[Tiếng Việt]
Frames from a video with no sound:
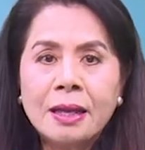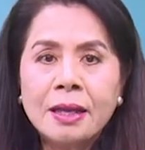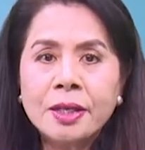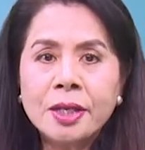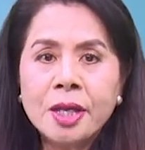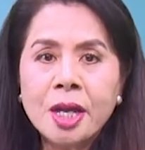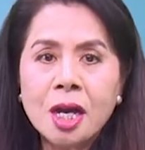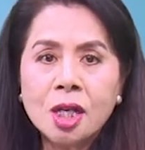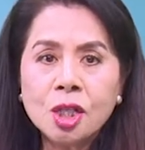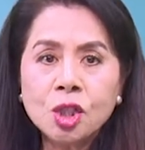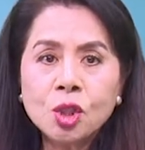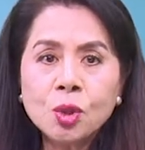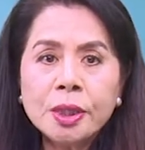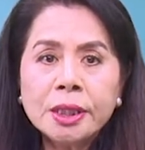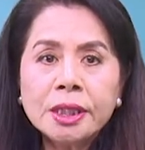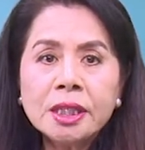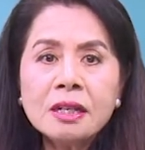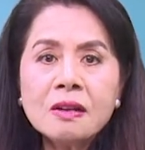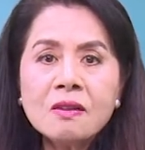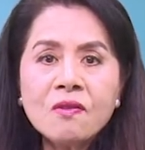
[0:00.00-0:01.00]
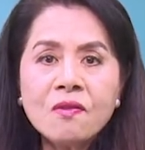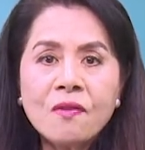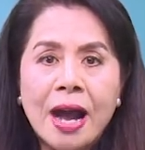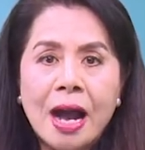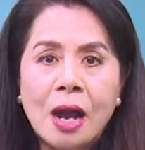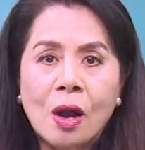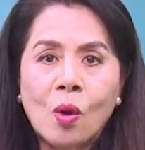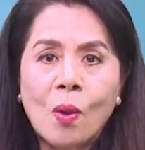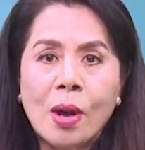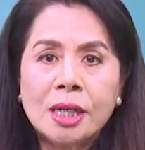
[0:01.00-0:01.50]
Nhờ suy tư
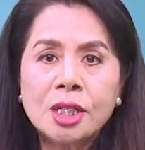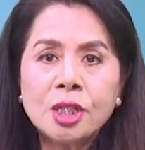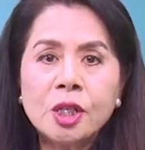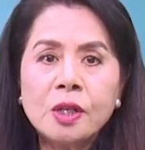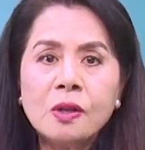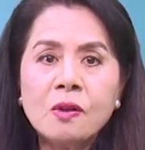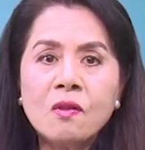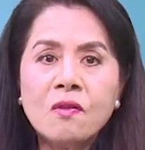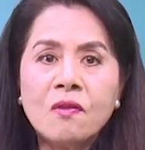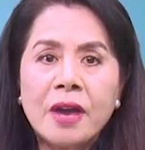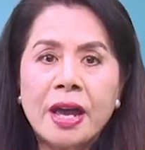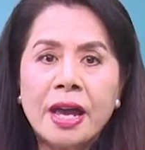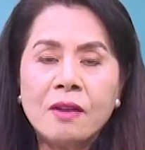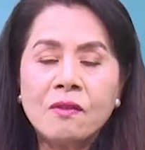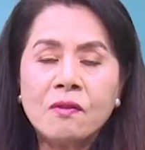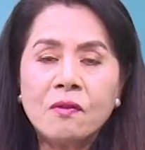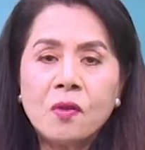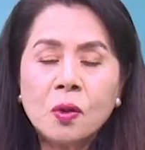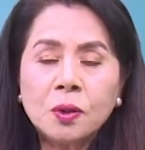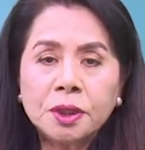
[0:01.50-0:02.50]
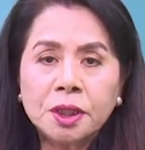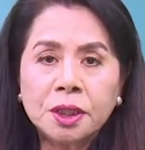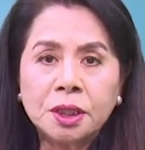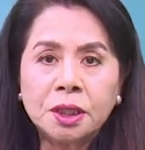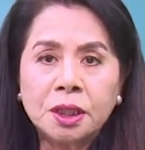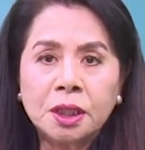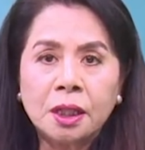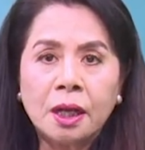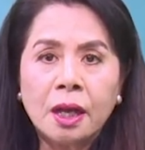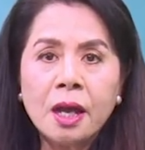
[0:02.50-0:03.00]
và quán chiếu về vô
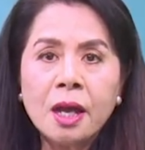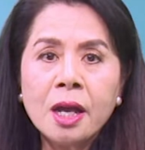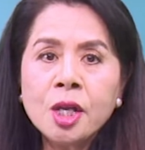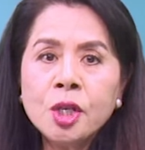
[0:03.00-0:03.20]
thường,